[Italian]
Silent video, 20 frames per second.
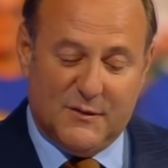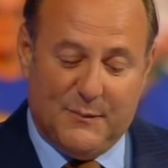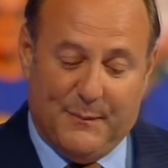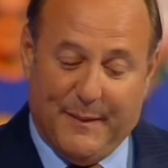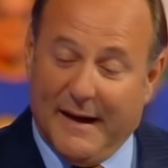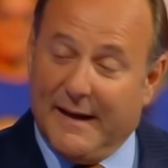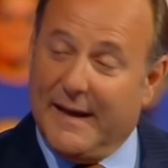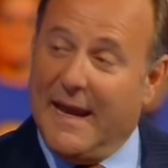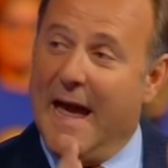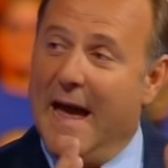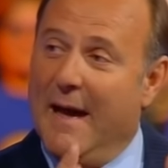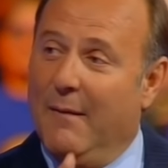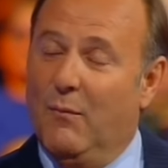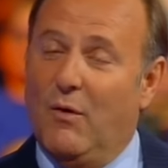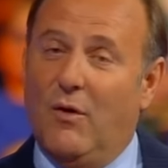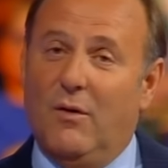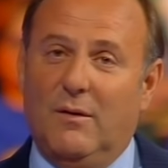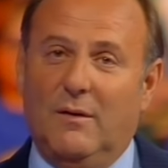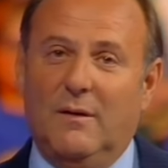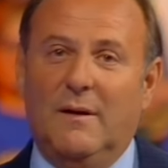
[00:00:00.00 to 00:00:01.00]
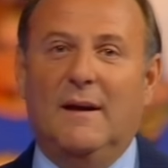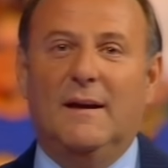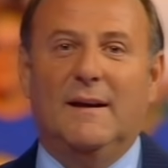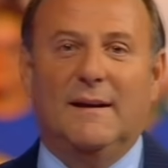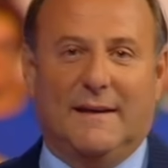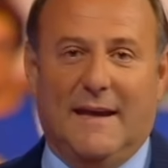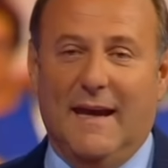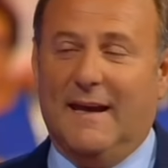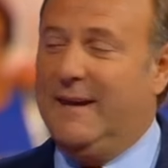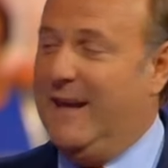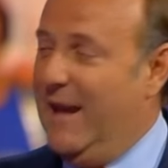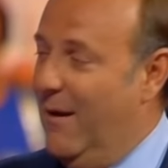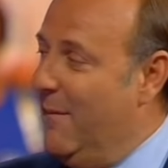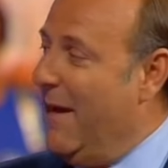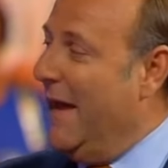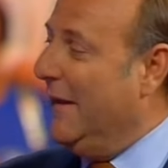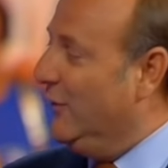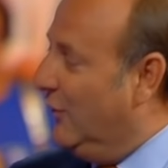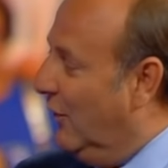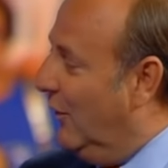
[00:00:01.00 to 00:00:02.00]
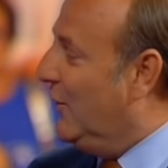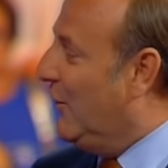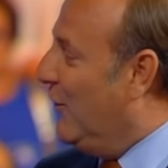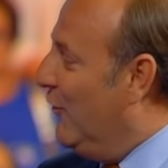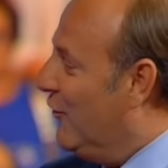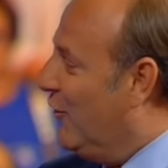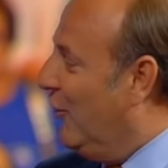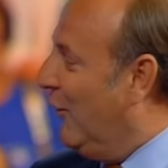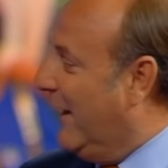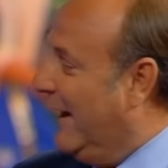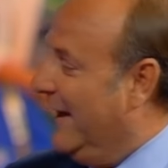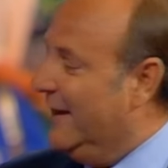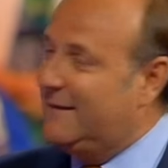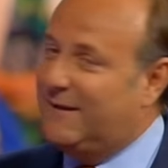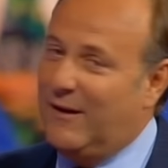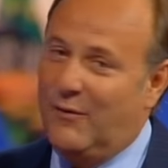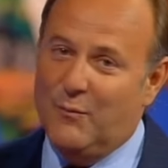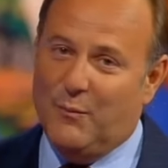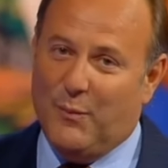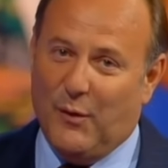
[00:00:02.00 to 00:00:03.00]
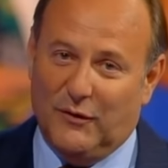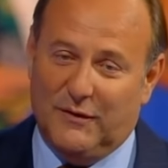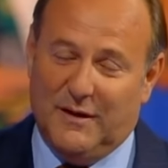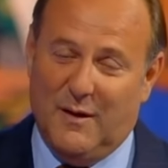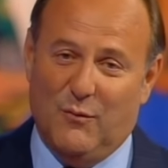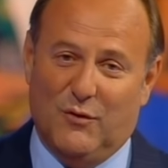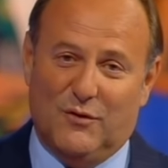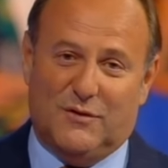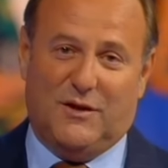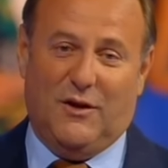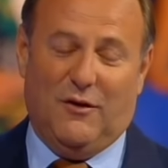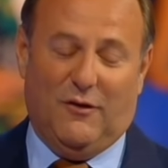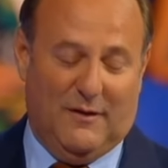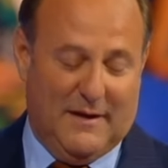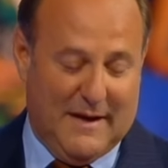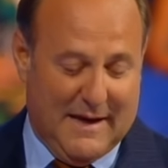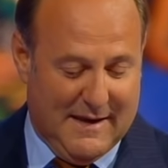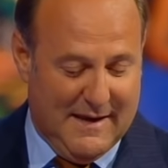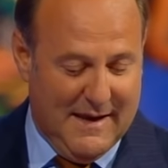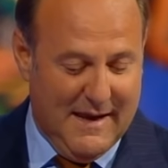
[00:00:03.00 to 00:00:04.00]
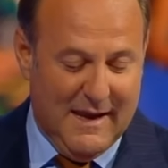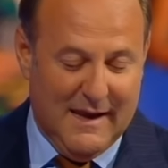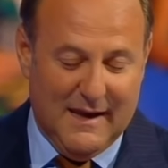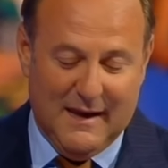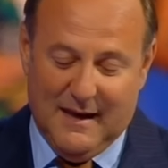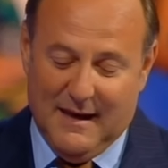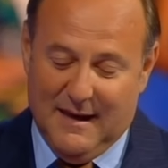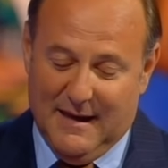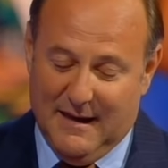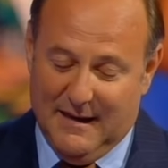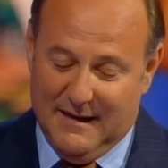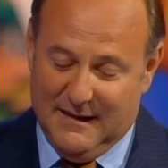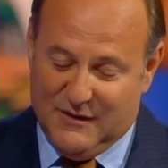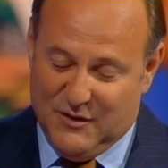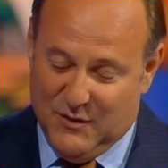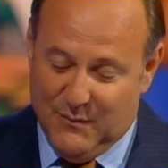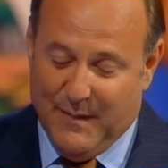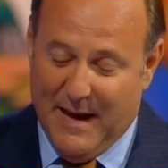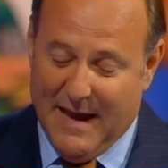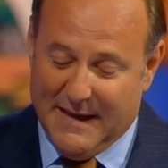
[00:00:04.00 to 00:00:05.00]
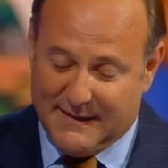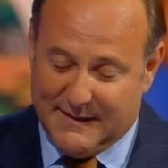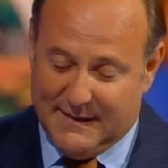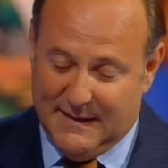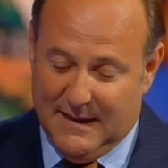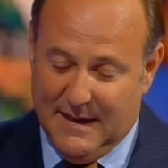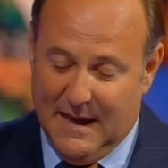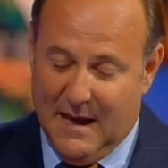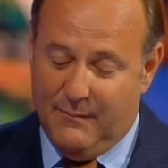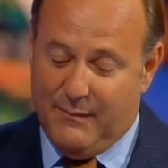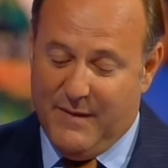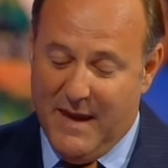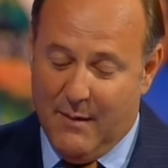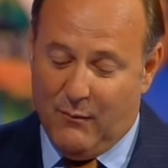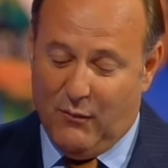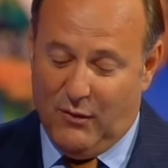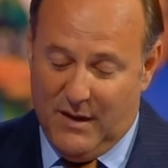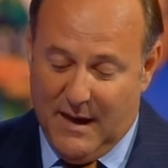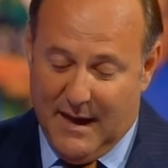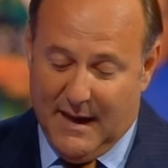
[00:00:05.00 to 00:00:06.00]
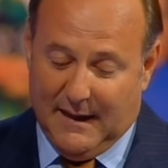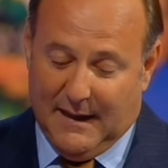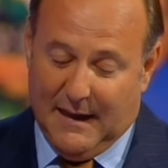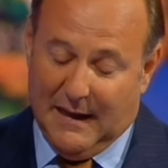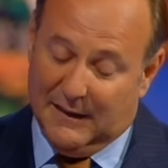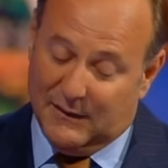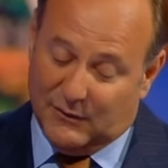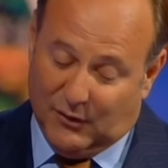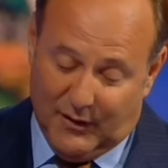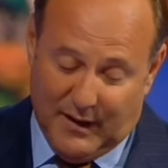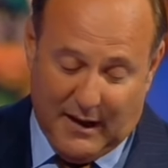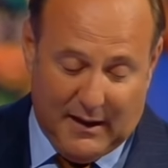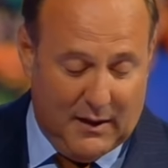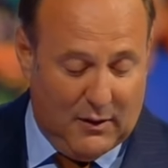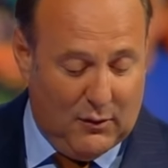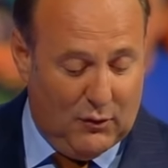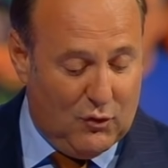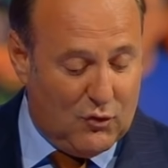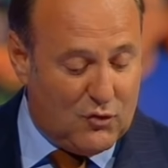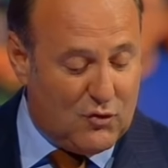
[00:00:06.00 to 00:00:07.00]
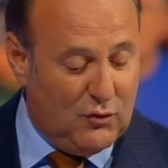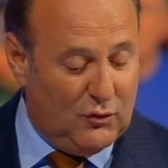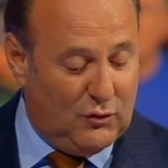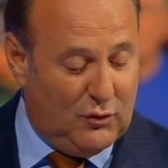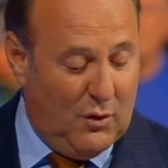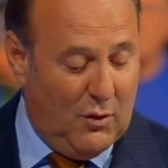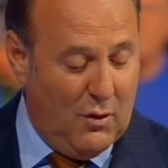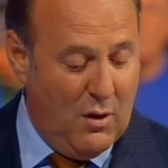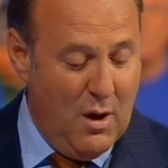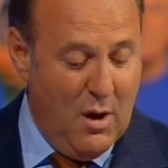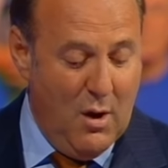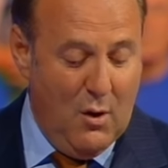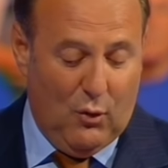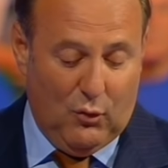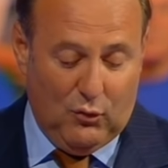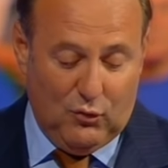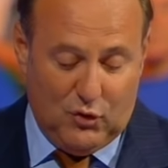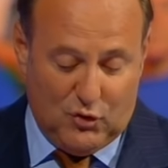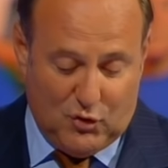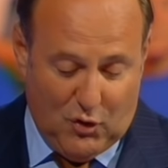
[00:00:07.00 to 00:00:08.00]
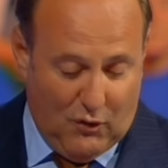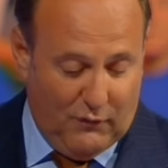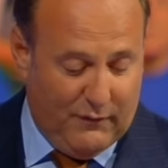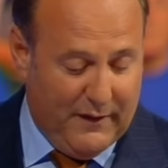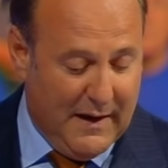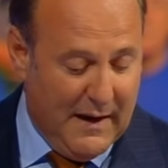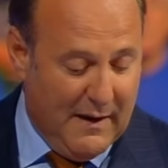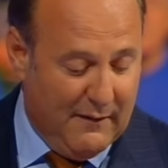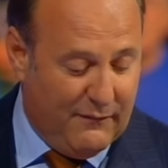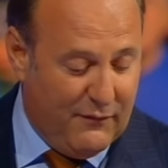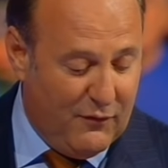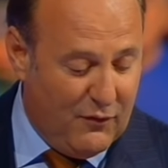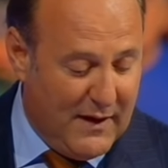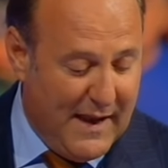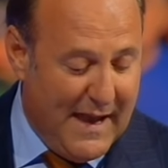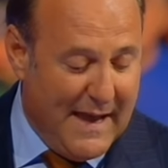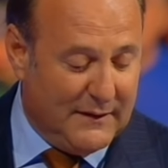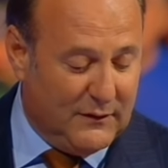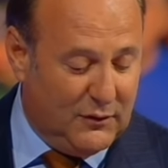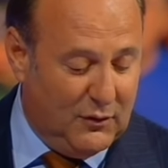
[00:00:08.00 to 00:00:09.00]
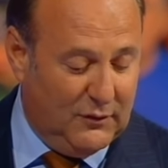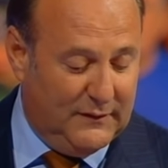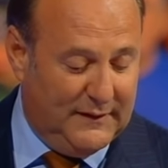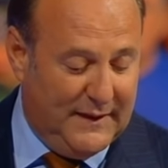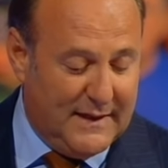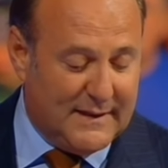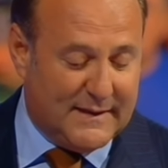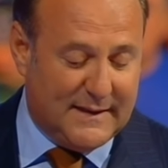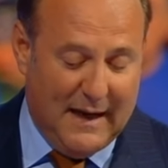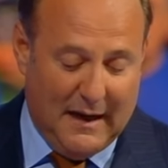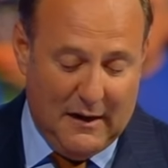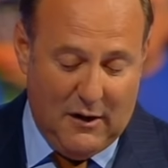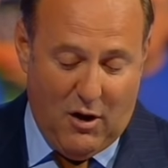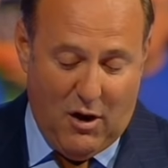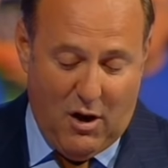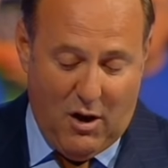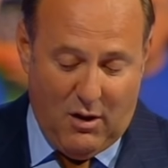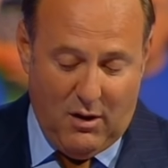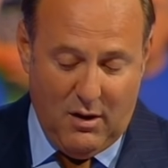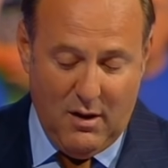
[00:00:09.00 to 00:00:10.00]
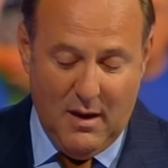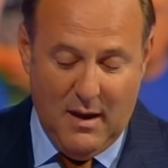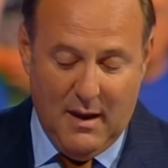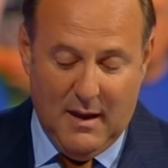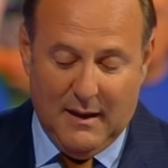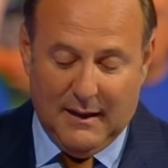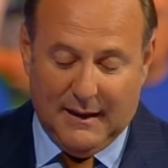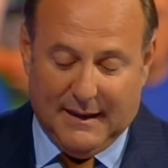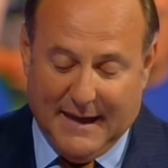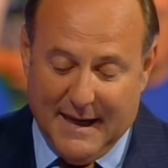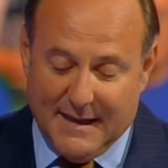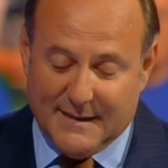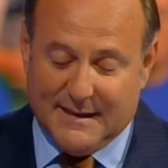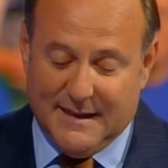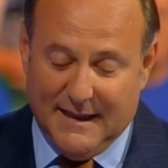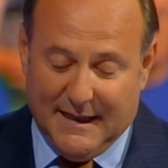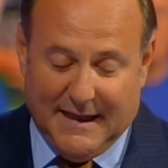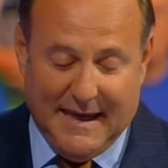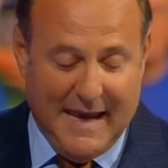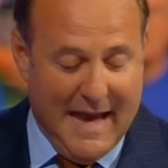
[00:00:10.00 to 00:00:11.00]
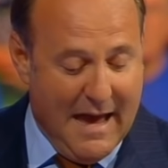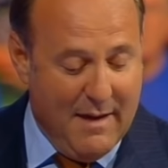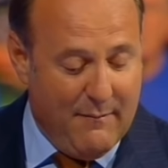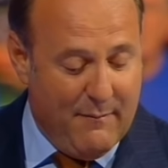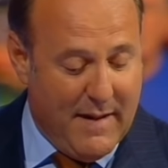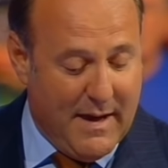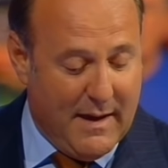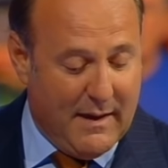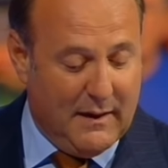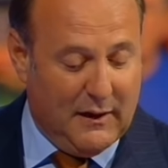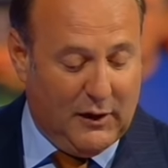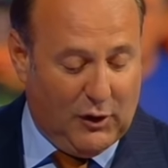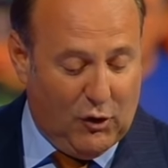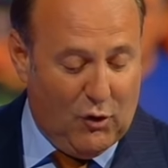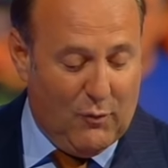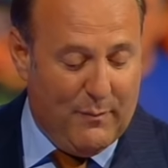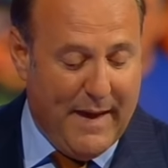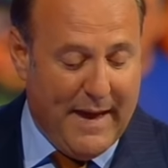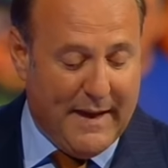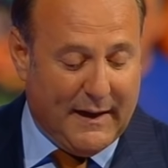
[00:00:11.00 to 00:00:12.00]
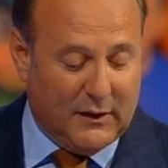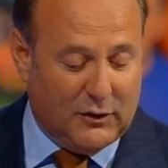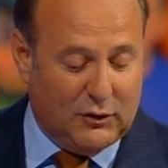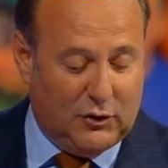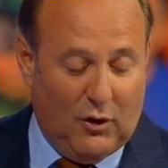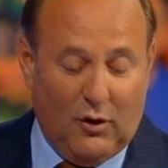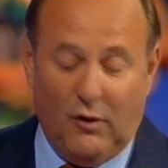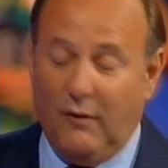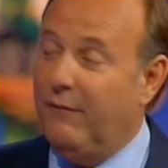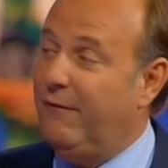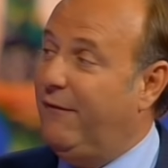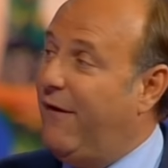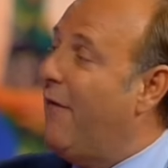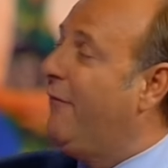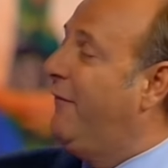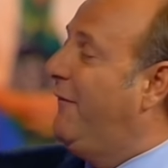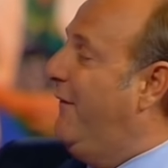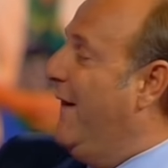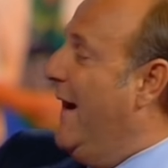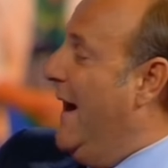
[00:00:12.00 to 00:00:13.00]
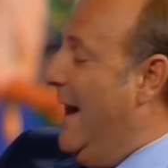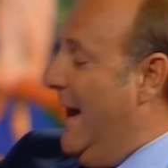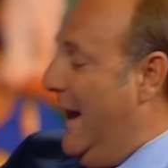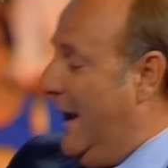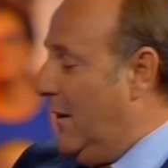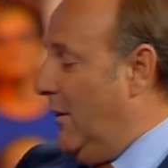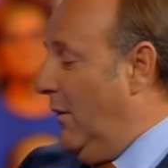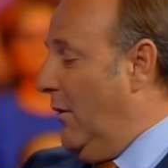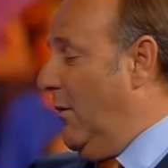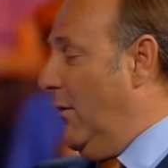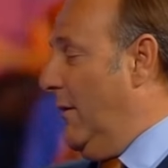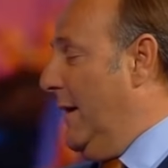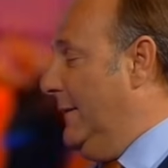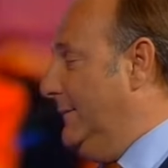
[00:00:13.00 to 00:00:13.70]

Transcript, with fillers: Speriamo che chiamando il concorrente un po' di emozione eh, ci passi. Abbiamo ieri, l'altro ieri, conosciuto un giovane avvocato di Salò che si chiama Roberto Foffa. Eccolo qua.